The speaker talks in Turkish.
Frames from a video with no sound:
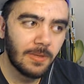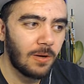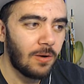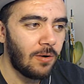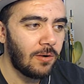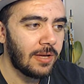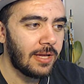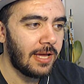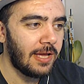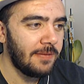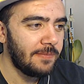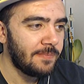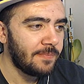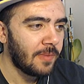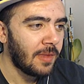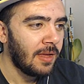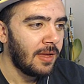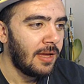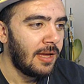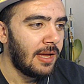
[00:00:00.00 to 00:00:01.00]
Okey.
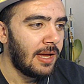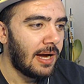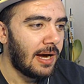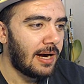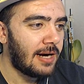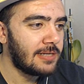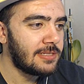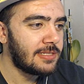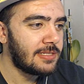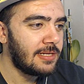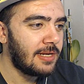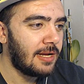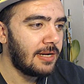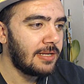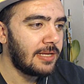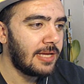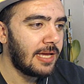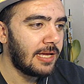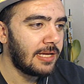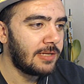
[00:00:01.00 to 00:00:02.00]
Arsenal,
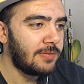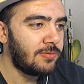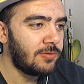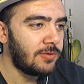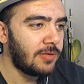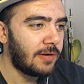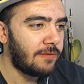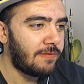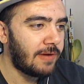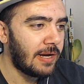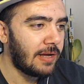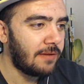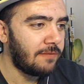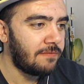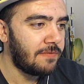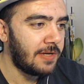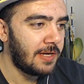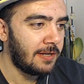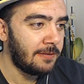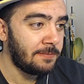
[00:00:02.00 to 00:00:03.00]
Genk bunlar falan
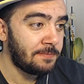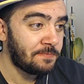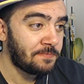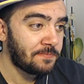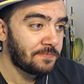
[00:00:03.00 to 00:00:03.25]
filan.